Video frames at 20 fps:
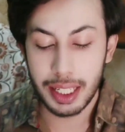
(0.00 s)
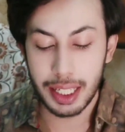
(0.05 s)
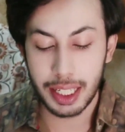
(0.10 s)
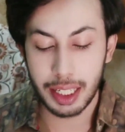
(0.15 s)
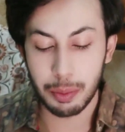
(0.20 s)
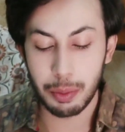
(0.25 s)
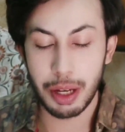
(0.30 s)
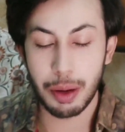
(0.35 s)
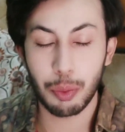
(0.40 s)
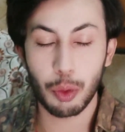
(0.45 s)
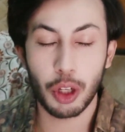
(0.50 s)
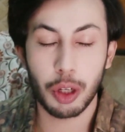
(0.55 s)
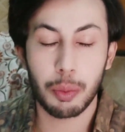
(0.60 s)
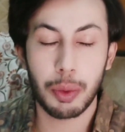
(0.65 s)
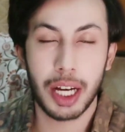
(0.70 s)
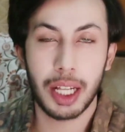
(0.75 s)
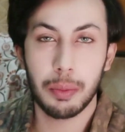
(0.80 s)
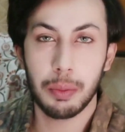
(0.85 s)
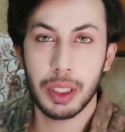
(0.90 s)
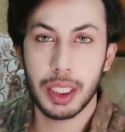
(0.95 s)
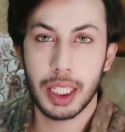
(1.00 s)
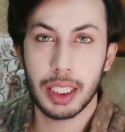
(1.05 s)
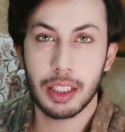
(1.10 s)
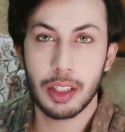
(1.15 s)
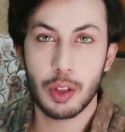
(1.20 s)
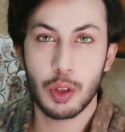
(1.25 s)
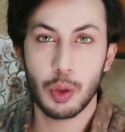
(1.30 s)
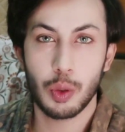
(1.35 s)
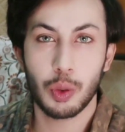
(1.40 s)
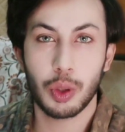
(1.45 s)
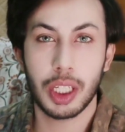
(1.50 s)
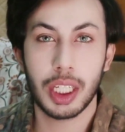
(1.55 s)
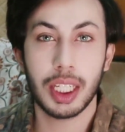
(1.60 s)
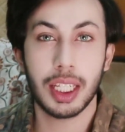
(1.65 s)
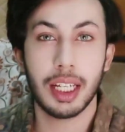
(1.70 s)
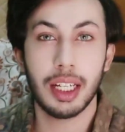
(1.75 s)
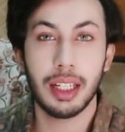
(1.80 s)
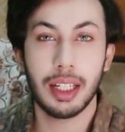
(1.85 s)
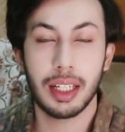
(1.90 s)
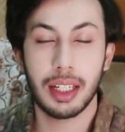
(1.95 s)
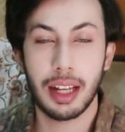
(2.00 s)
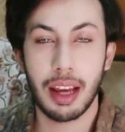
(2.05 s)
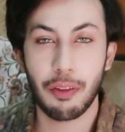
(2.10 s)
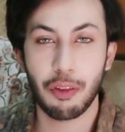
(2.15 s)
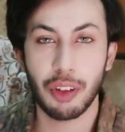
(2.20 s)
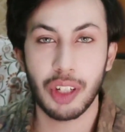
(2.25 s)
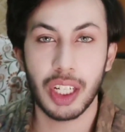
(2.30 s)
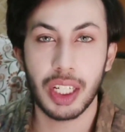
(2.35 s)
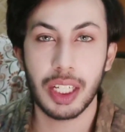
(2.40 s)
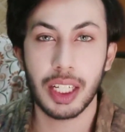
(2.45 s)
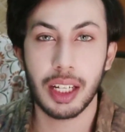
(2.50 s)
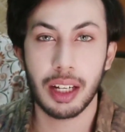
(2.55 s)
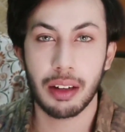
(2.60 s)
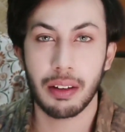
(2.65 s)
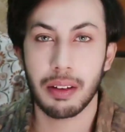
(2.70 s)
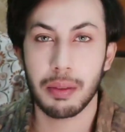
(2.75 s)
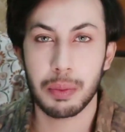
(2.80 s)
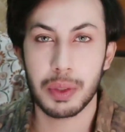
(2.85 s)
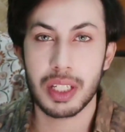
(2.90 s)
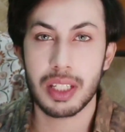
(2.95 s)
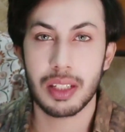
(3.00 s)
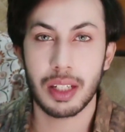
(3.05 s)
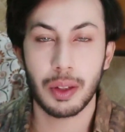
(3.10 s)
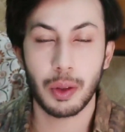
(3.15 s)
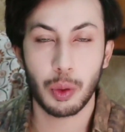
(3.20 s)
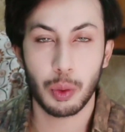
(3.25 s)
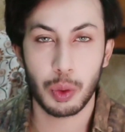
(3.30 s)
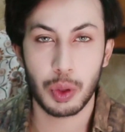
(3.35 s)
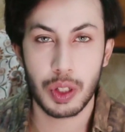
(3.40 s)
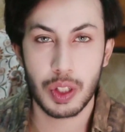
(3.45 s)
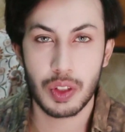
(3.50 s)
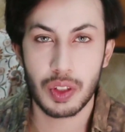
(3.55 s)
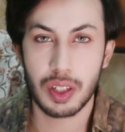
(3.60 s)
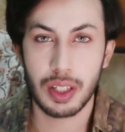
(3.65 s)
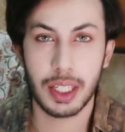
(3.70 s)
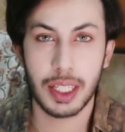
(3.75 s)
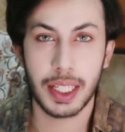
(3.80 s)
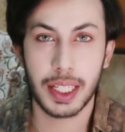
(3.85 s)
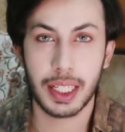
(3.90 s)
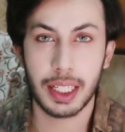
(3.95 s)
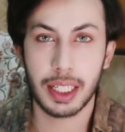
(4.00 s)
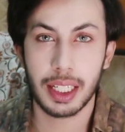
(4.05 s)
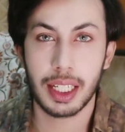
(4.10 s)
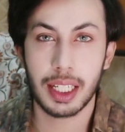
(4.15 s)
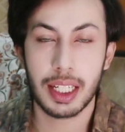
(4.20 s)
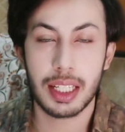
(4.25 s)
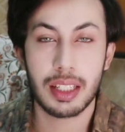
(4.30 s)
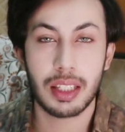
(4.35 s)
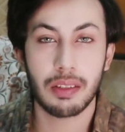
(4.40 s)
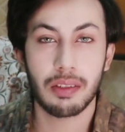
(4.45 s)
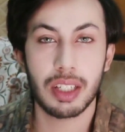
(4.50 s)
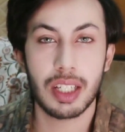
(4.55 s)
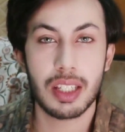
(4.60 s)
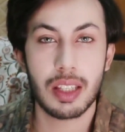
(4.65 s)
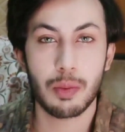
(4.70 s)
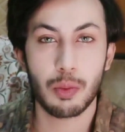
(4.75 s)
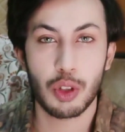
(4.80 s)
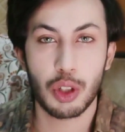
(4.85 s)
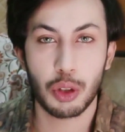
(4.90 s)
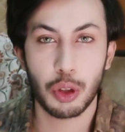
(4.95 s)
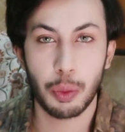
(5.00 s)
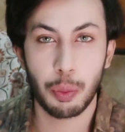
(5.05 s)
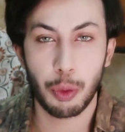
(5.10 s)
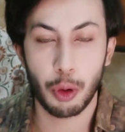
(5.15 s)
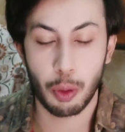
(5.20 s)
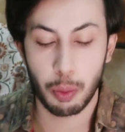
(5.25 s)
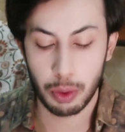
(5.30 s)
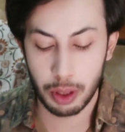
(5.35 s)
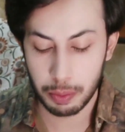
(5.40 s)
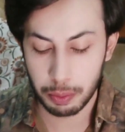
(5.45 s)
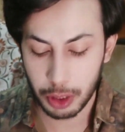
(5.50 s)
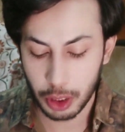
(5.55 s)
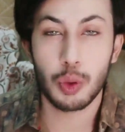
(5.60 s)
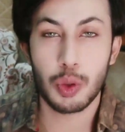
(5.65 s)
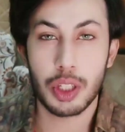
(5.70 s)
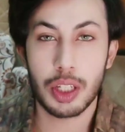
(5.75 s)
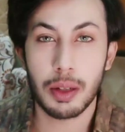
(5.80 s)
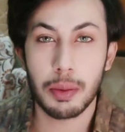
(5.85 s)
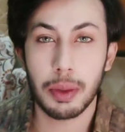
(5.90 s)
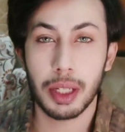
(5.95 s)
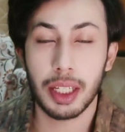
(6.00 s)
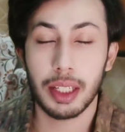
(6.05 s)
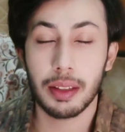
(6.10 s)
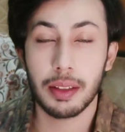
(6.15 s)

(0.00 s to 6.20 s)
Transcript: लेकिन मैं आपको एक बात बताता चलूँ कि ये डेफिनेटली 100% परसेंट ओरिजिनल निकली इसकी वजह से मुझे कोई प्रॉब्लम नहीं हुई